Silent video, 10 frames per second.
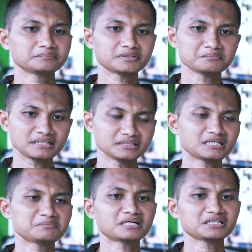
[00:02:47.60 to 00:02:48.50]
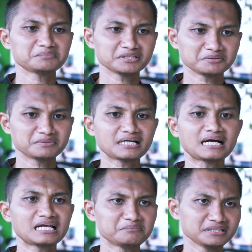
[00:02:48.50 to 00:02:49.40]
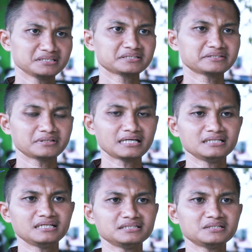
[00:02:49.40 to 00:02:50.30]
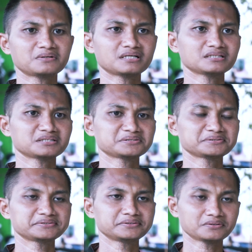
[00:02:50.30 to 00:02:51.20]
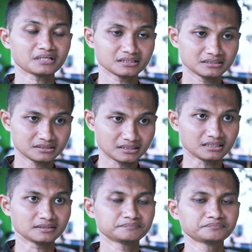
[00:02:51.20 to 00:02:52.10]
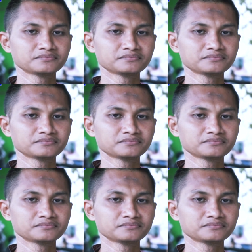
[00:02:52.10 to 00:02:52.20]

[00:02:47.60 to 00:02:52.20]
bermain sama teman-teman alami layaknya orang orang desa